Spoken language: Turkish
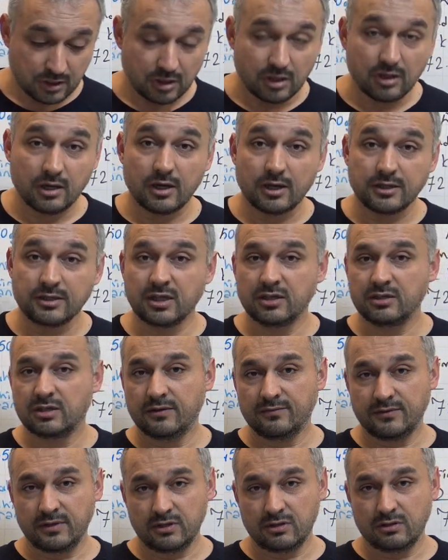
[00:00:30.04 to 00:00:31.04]
ee, yayın
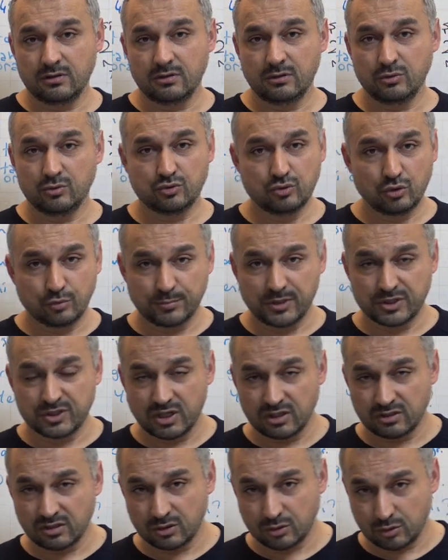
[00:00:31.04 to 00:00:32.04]
evi 3-4-5
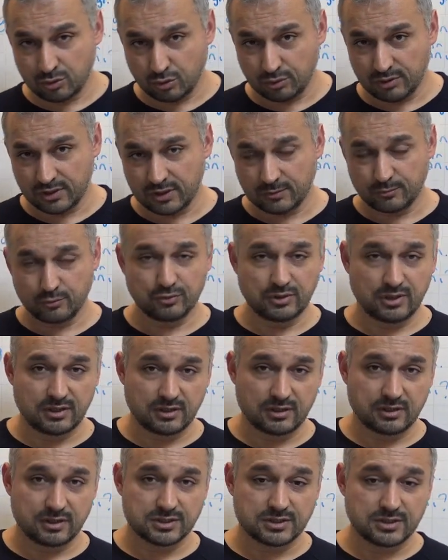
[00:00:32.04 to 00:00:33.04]
e, yayınların soruları bunlar
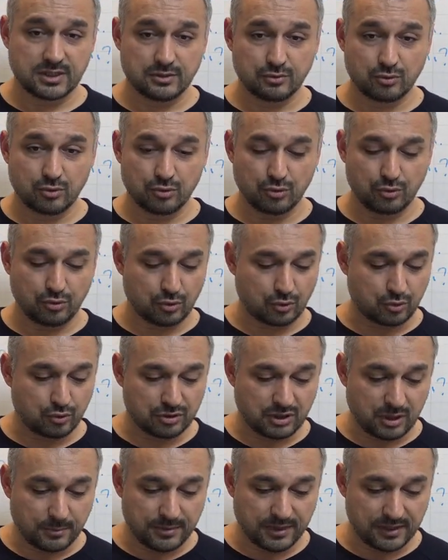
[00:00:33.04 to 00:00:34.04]
arkadaşlar. Özel olarak
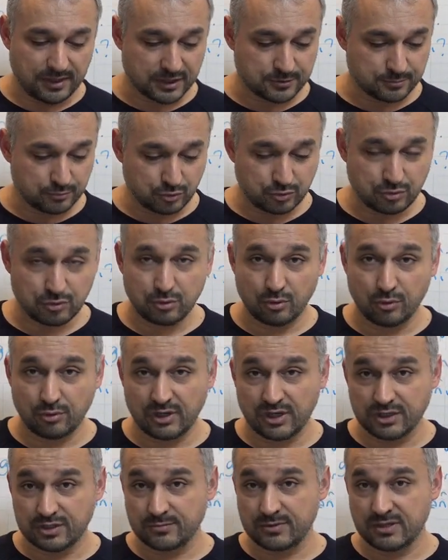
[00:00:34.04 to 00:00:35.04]
oradan paylaşmıyoruz.
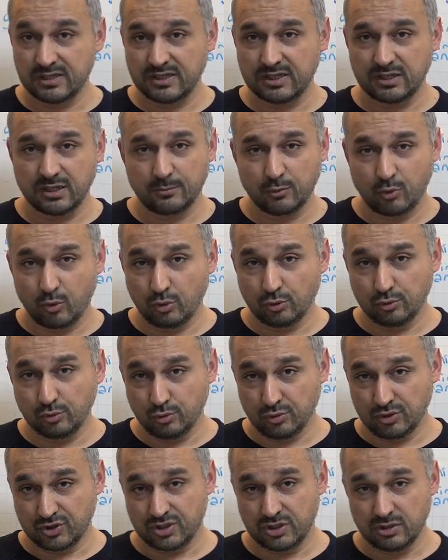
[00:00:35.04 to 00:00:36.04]
Öğrencimizin kitabı
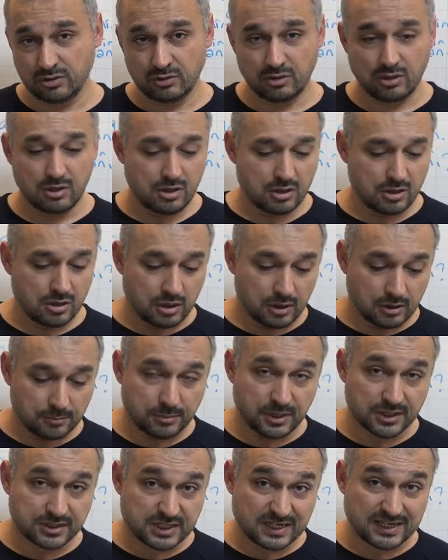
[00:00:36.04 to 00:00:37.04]
olduğu için
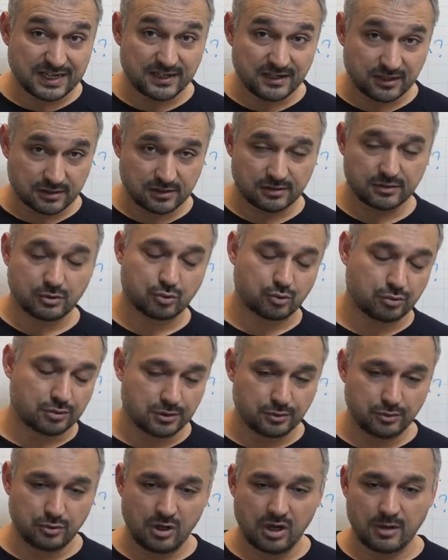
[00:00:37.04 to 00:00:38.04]
başka kaynaklarda
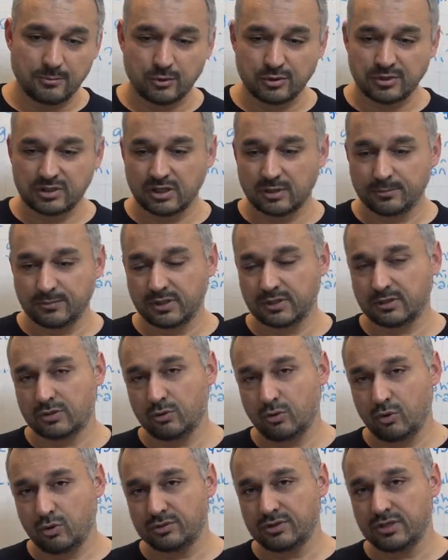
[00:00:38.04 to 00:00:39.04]
kullanıyor ama o
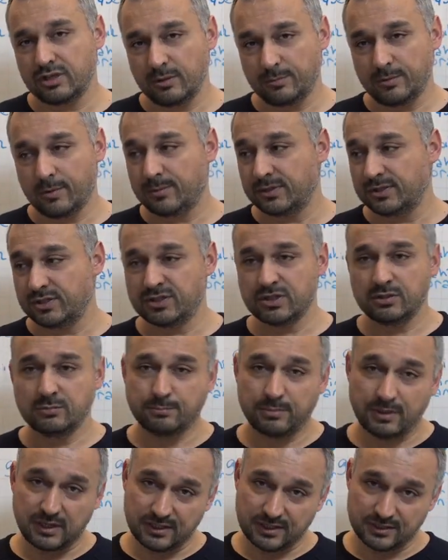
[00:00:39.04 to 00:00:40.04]
kitaptaki örneği yapamadığı için
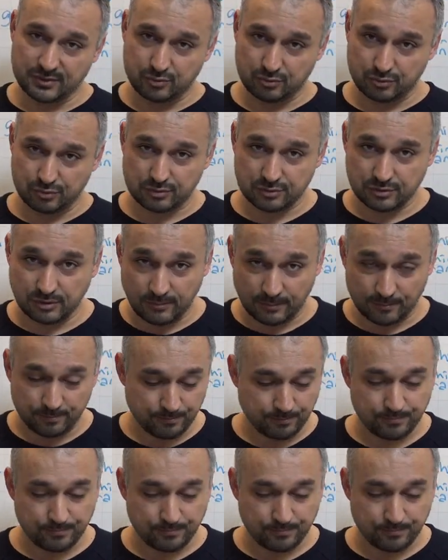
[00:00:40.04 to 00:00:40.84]
paylaşıyoruz. Tamam.